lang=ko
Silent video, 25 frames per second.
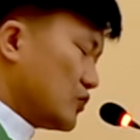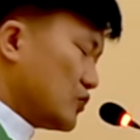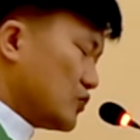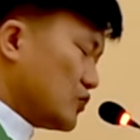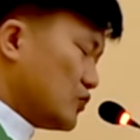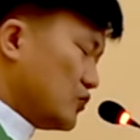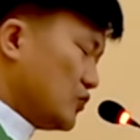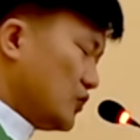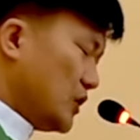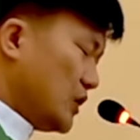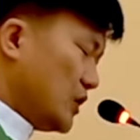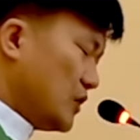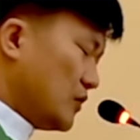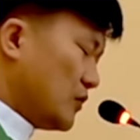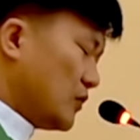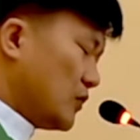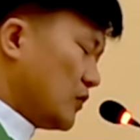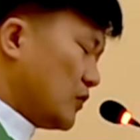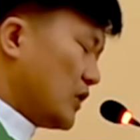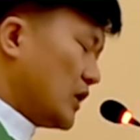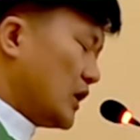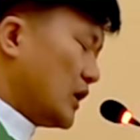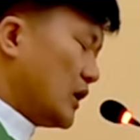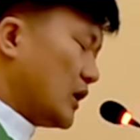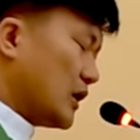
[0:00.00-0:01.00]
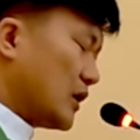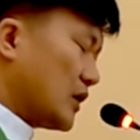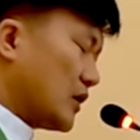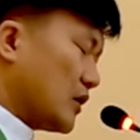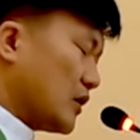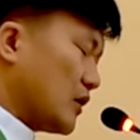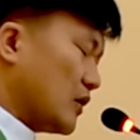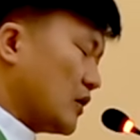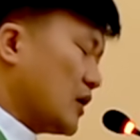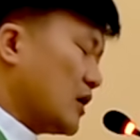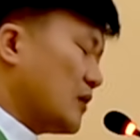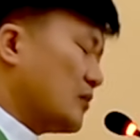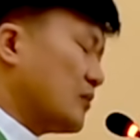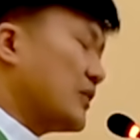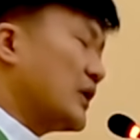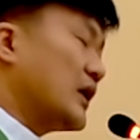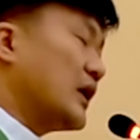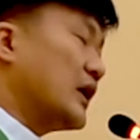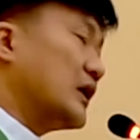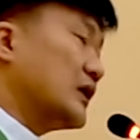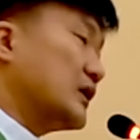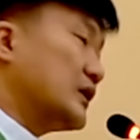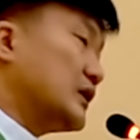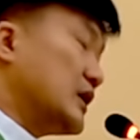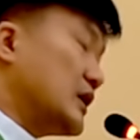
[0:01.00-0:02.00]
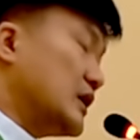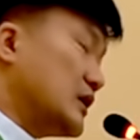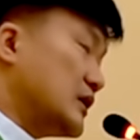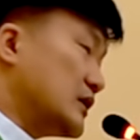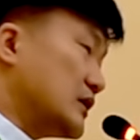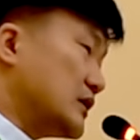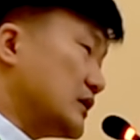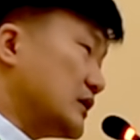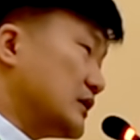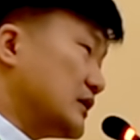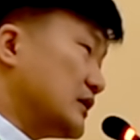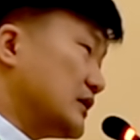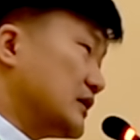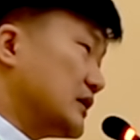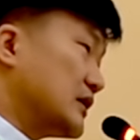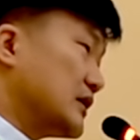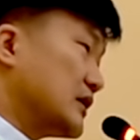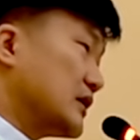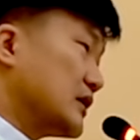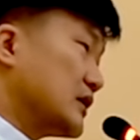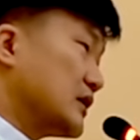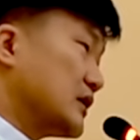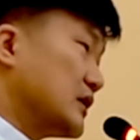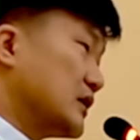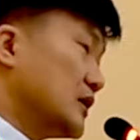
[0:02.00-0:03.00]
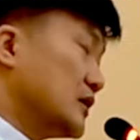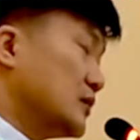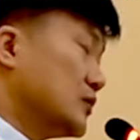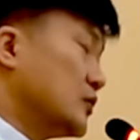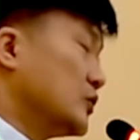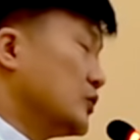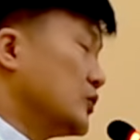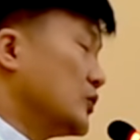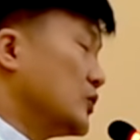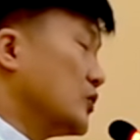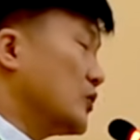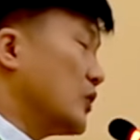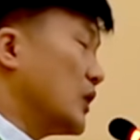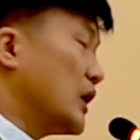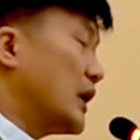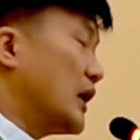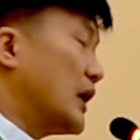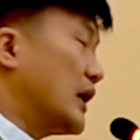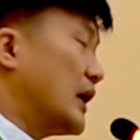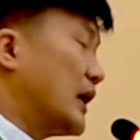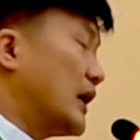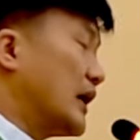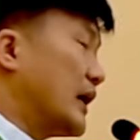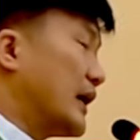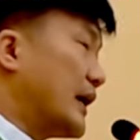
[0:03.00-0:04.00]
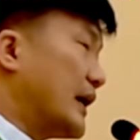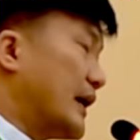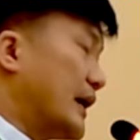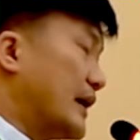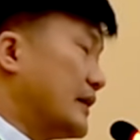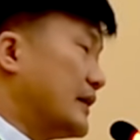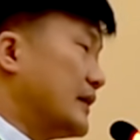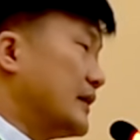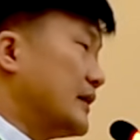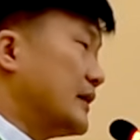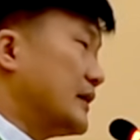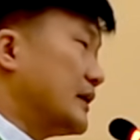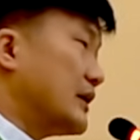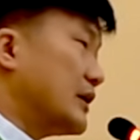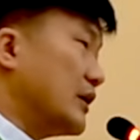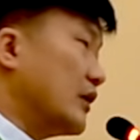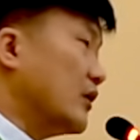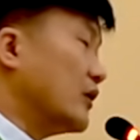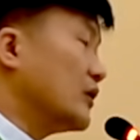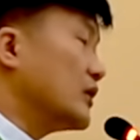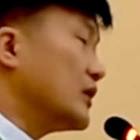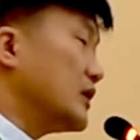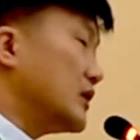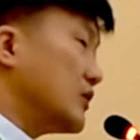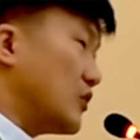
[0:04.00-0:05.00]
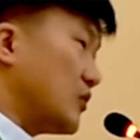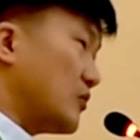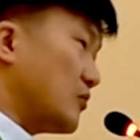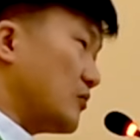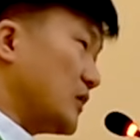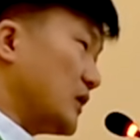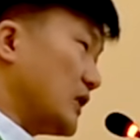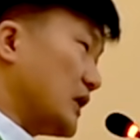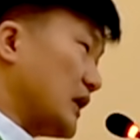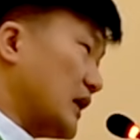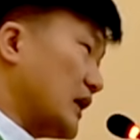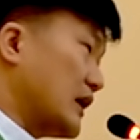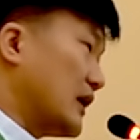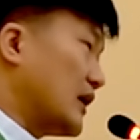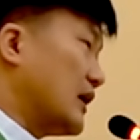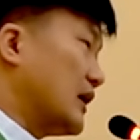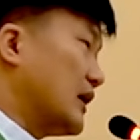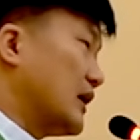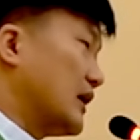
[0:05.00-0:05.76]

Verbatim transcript: 주님과 결합하는 이는 그분과 한 영이 됩니다.